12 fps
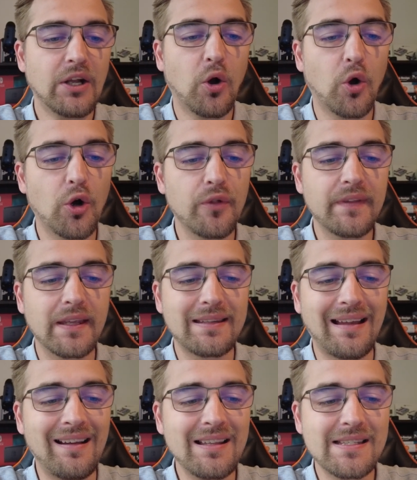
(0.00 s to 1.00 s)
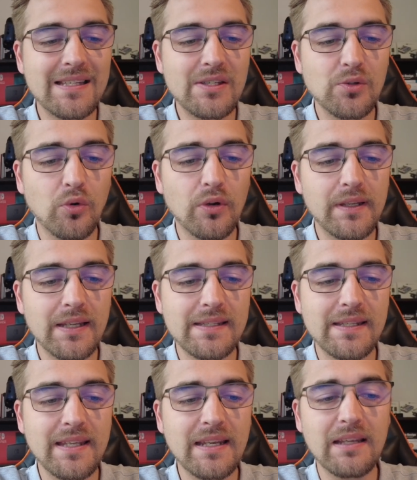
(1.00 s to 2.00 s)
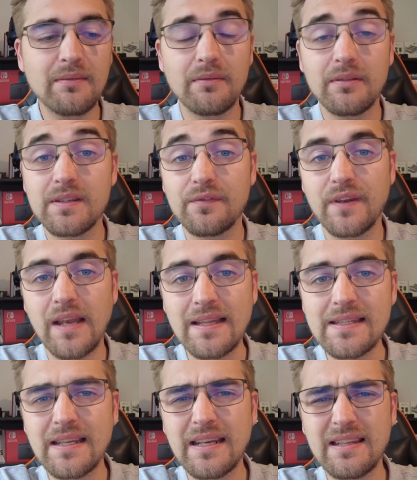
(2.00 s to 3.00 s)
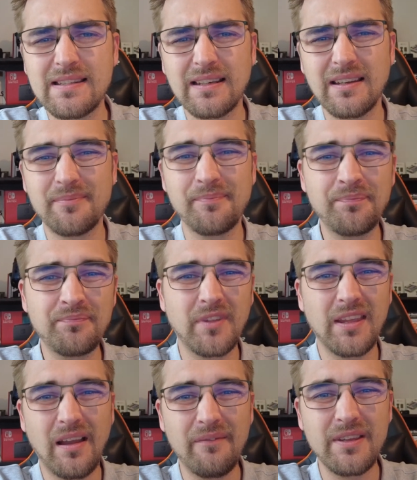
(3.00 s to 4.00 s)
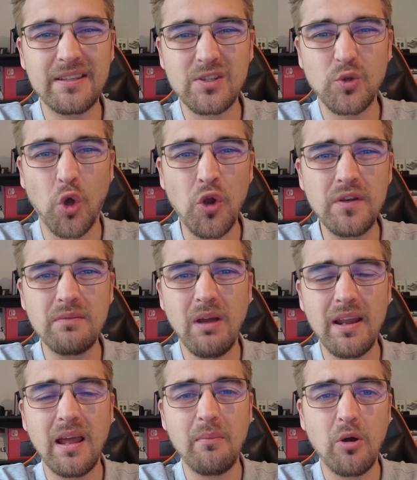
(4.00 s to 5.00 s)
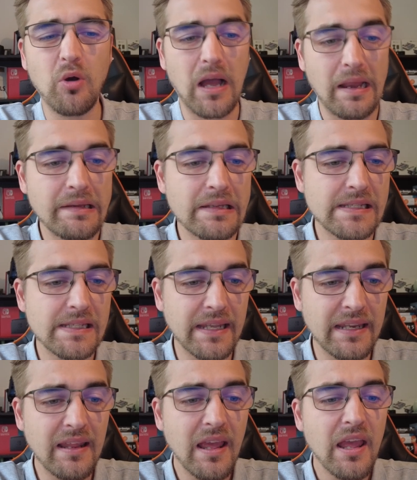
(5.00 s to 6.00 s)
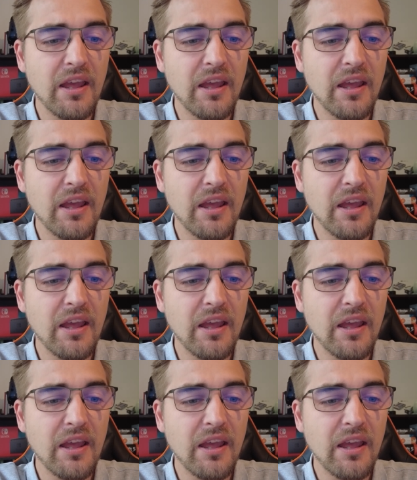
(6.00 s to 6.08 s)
Und da ist es so, dass hier das Finanzgericht gesagt hat, hm, ja, das könnte man aber auch anders sehen,